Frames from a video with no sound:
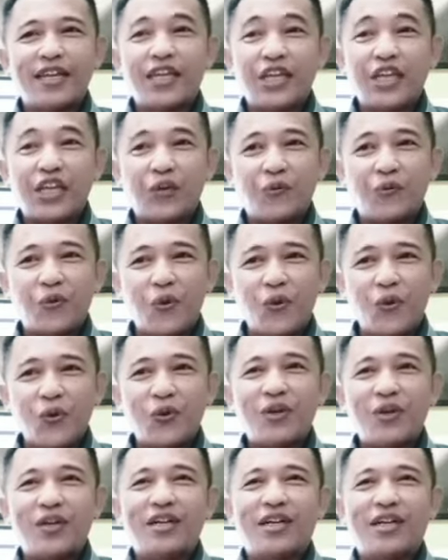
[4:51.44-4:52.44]
IWO
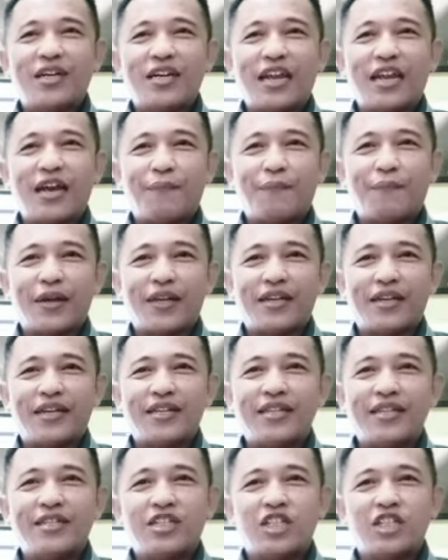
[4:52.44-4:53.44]
ke-8.
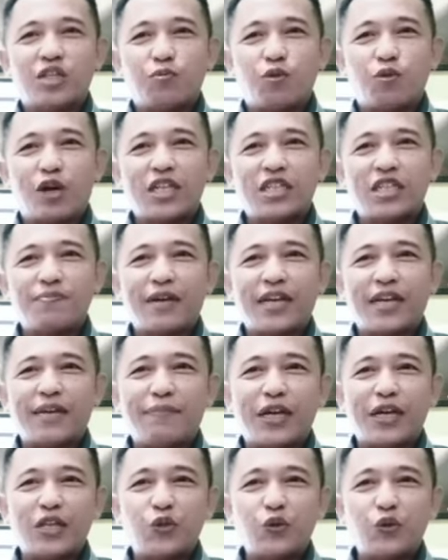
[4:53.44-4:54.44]
Semoga semakin
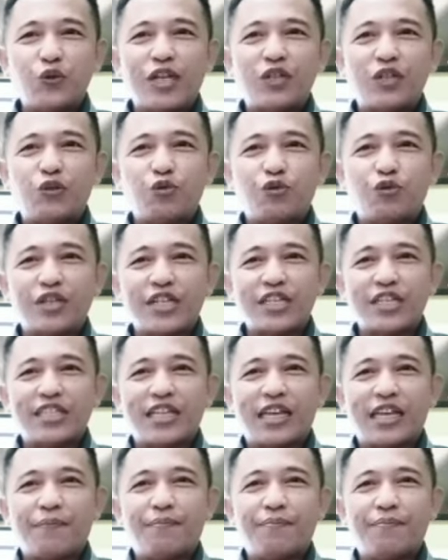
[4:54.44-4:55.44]
maju dan sukses
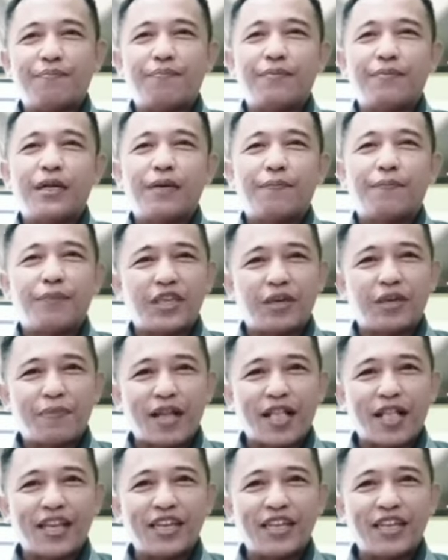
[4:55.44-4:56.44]
dalam
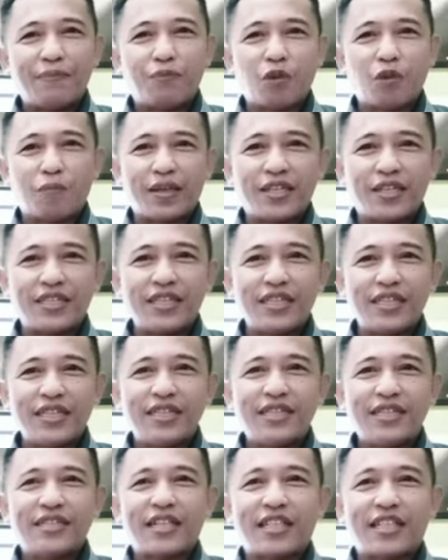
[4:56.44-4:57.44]
penyebaran informasi
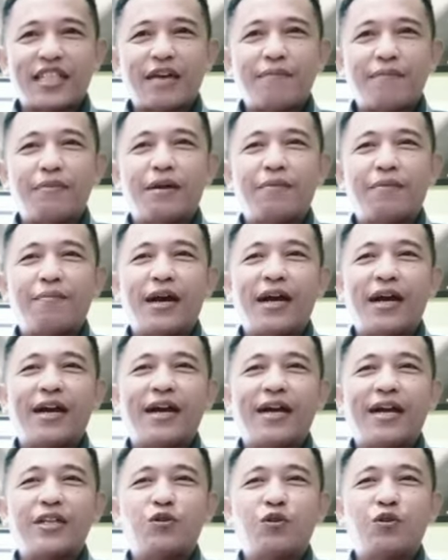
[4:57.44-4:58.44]
serta
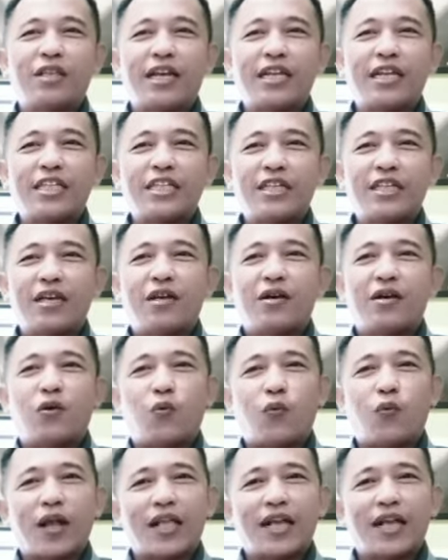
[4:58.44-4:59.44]
mengembangkan jurnalis
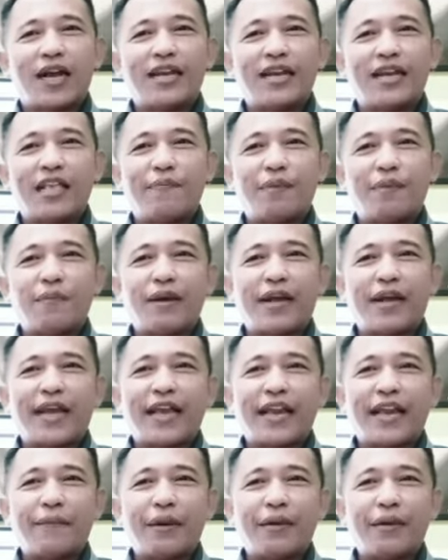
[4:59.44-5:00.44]
warga dari berbagai
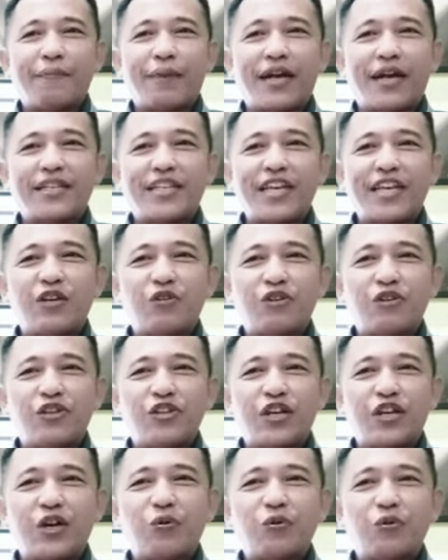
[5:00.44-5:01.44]
elemen bangsa Indonesia
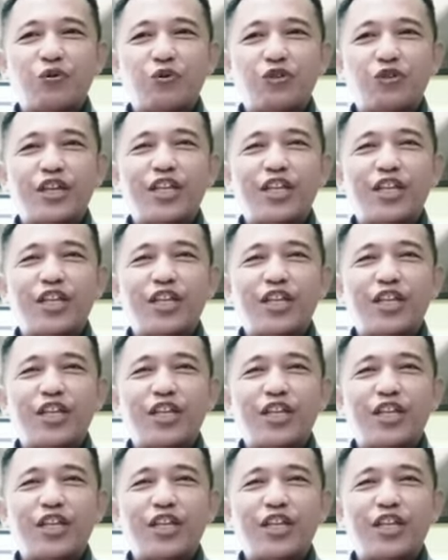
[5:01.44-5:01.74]
khususnya di